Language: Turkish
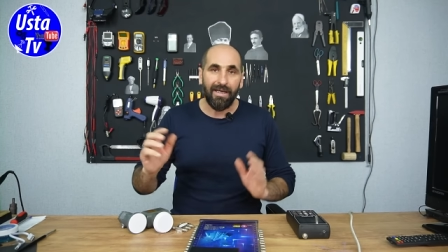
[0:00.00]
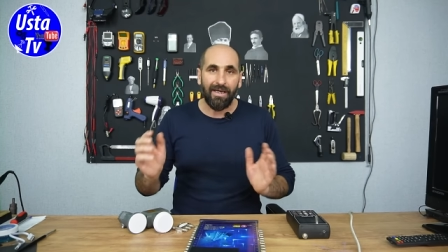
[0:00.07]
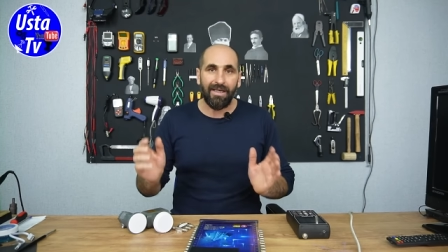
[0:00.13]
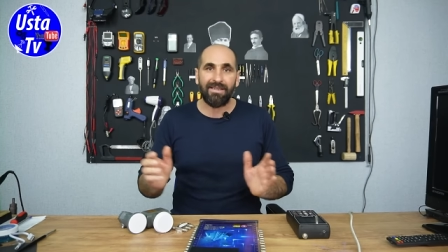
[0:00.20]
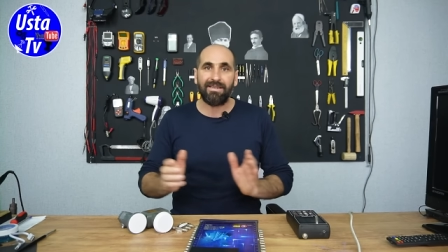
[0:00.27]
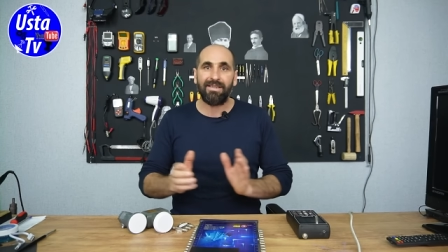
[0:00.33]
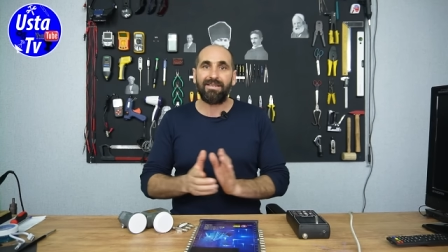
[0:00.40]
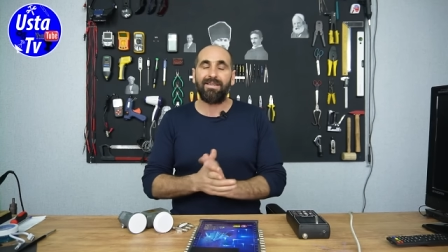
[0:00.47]

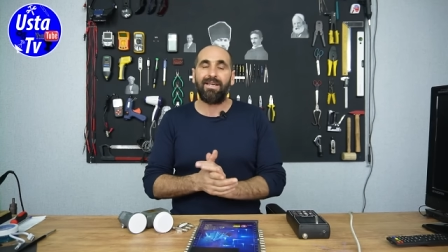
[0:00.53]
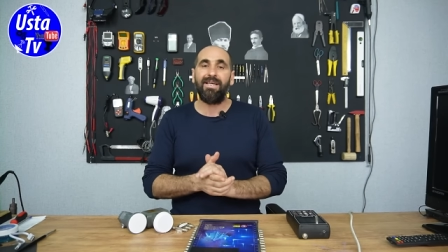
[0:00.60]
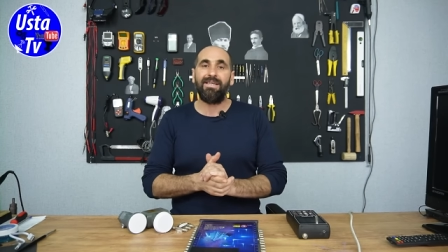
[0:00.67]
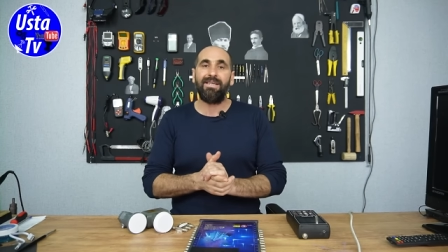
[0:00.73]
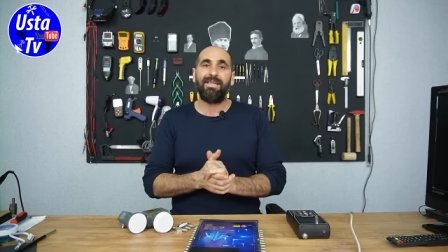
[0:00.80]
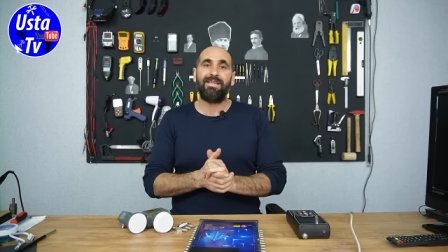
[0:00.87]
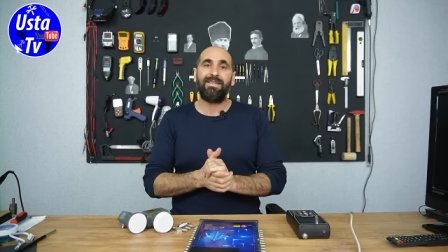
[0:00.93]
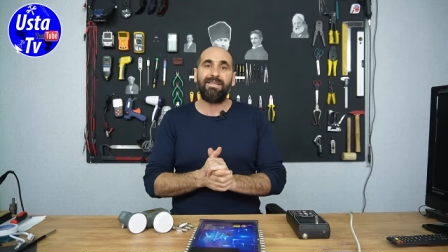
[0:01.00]
Hatta
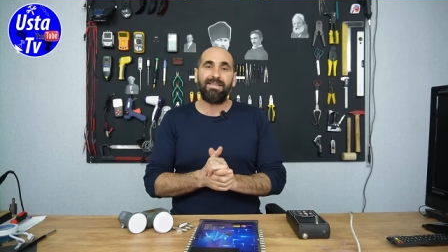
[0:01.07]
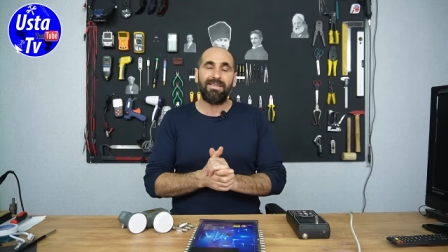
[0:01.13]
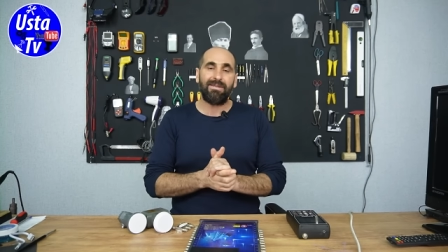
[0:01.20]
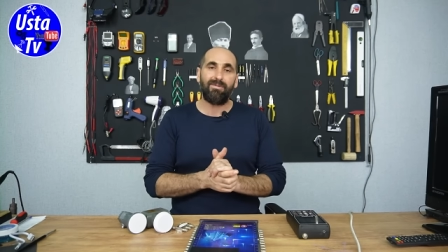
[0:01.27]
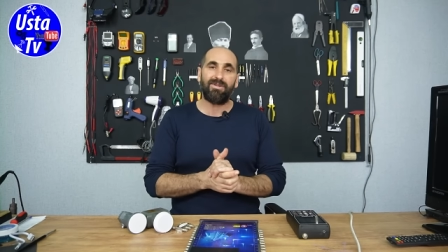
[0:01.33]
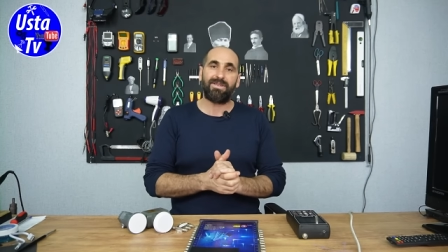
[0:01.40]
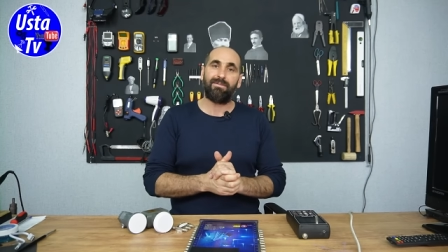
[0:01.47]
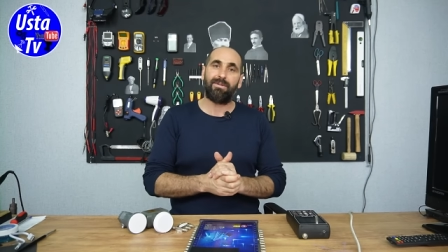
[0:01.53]
daireye
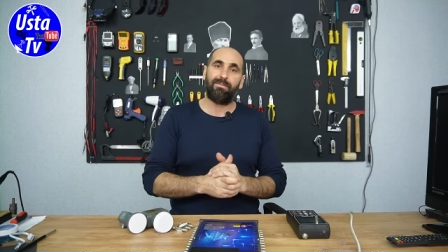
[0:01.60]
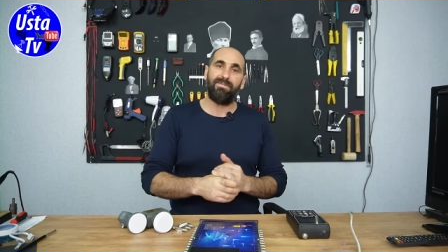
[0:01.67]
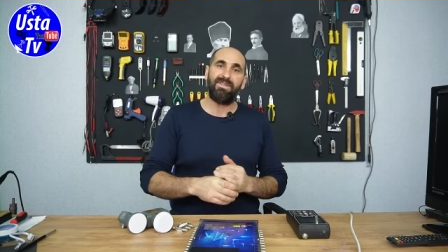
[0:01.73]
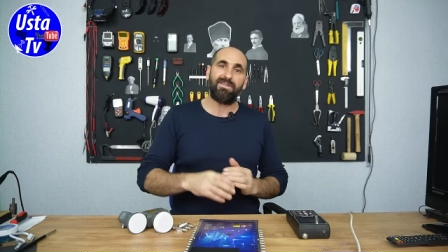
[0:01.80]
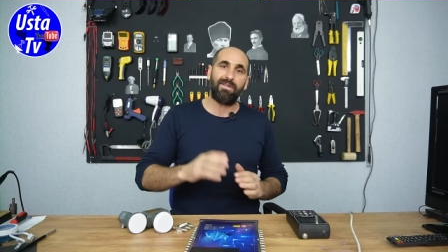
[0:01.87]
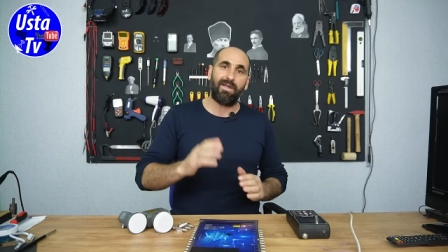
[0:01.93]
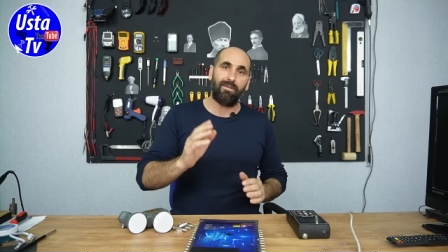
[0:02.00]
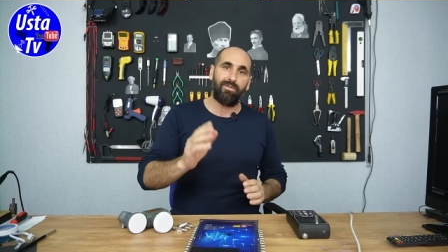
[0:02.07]
girdiğimiz zaman
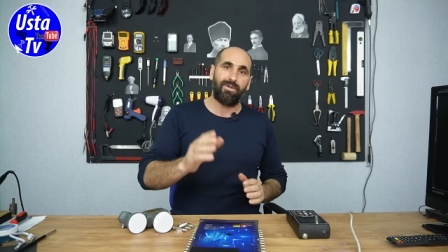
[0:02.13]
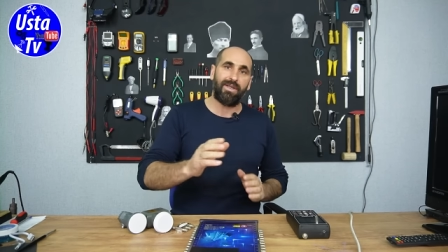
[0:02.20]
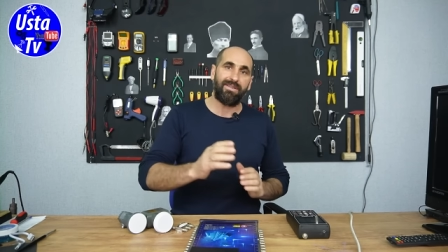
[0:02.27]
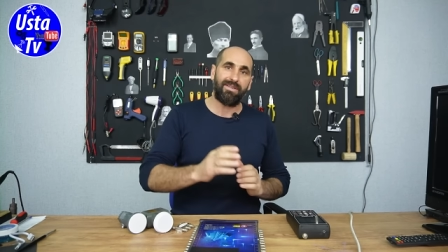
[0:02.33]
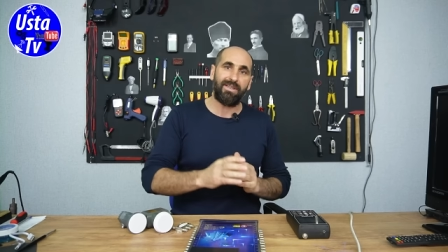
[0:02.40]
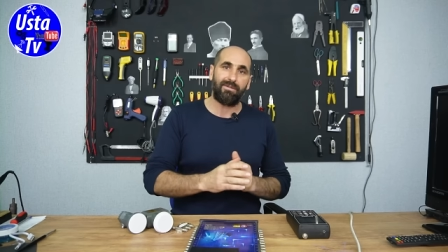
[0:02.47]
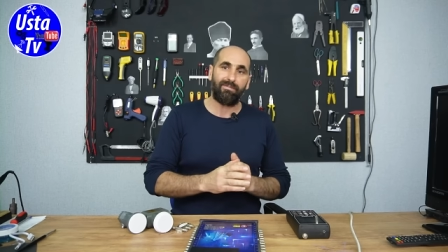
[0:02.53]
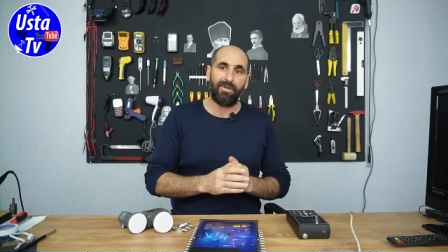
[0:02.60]
biz
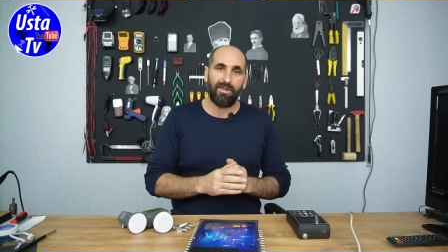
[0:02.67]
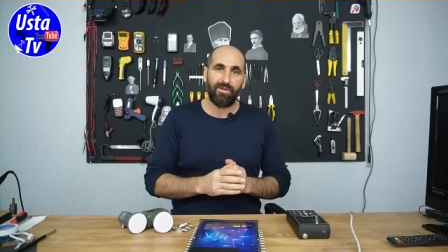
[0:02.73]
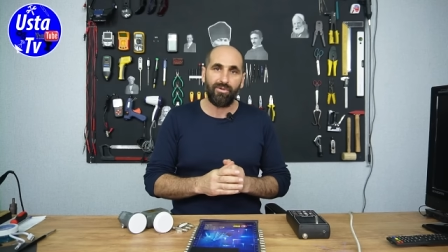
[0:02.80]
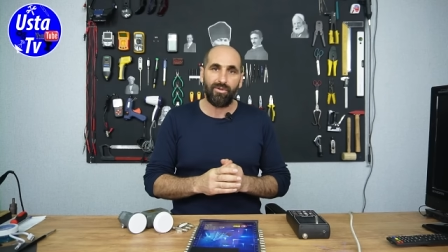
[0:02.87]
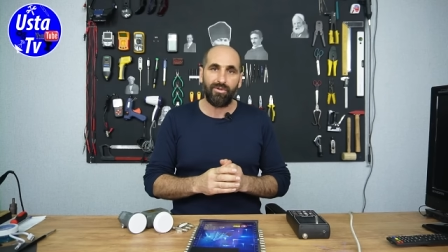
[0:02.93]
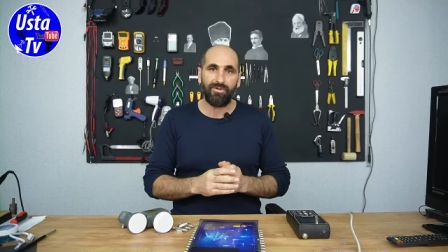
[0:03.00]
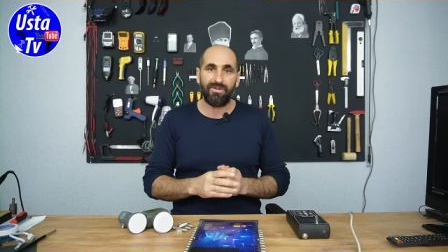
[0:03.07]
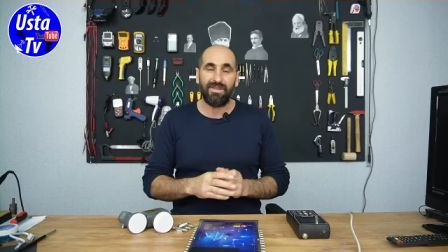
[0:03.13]
kabloya direkt
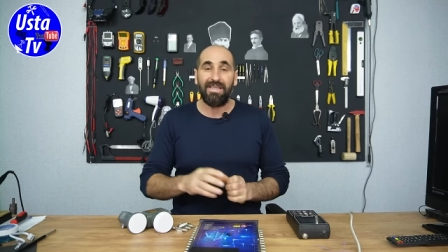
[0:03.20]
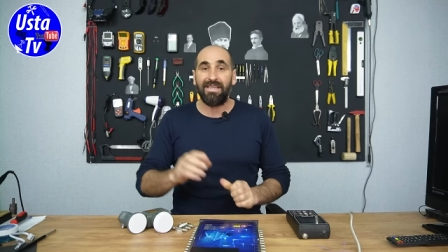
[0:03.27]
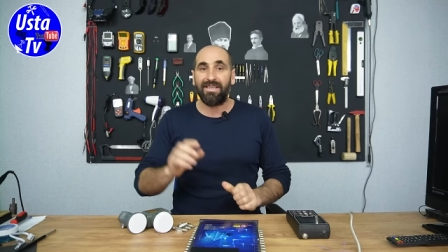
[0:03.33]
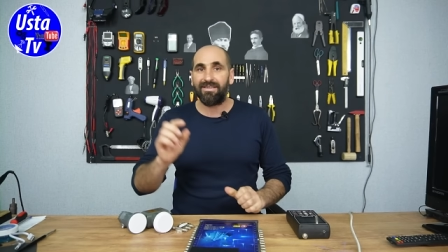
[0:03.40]
bakıyoruz.